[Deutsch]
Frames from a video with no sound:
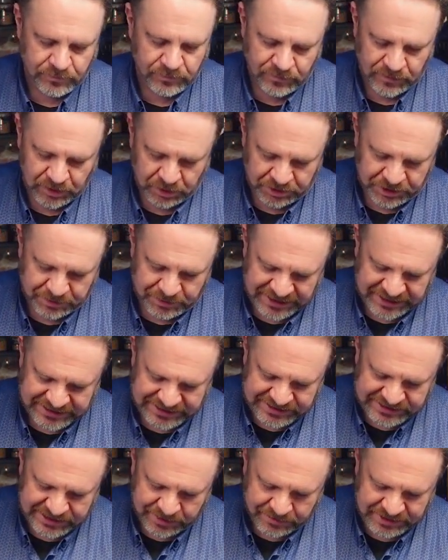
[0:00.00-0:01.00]
Und ich mache
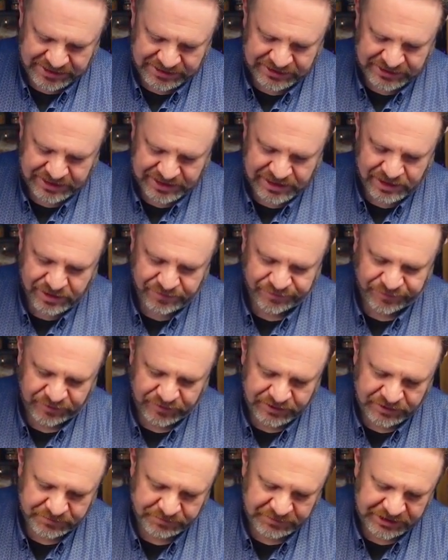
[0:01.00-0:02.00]
jetzt hier mal die
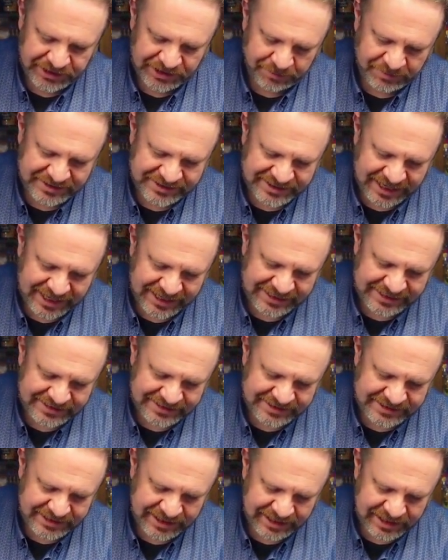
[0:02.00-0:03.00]
Hilfe. Ich nehme jetzt ein
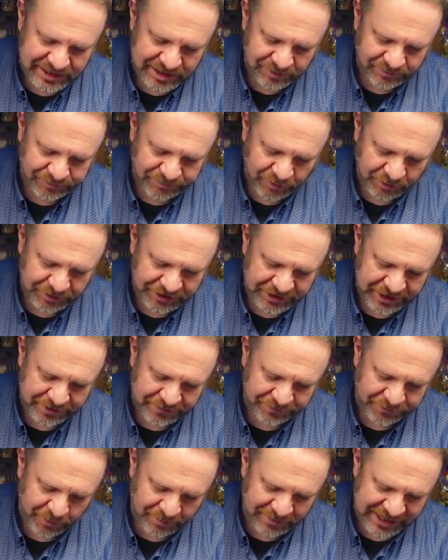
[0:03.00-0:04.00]
CL von,
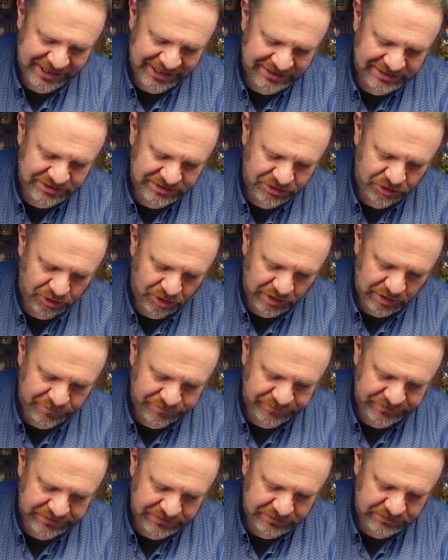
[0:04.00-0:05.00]
vom echt
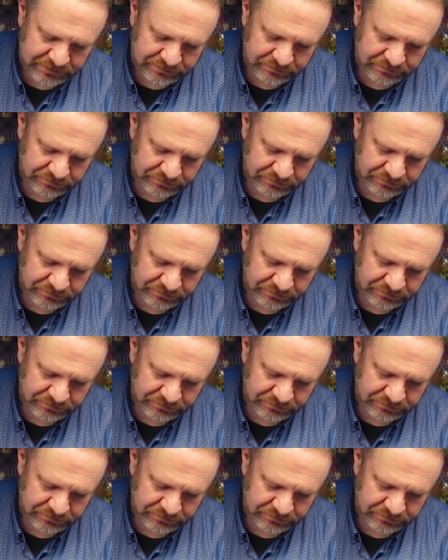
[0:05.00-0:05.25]
torfigen.